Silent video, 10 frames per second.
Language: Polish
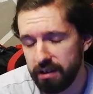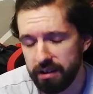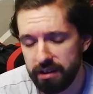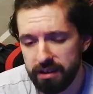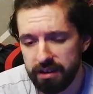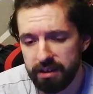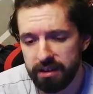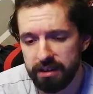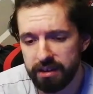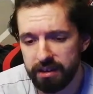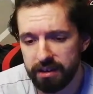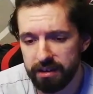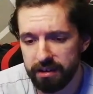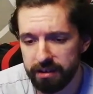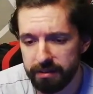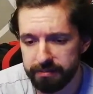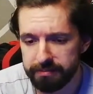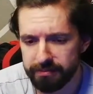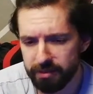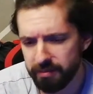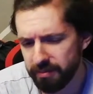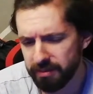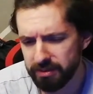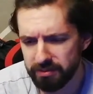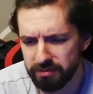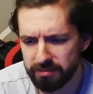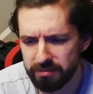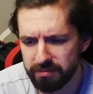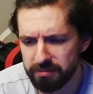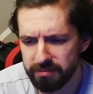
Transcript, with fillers: I um, no po prostu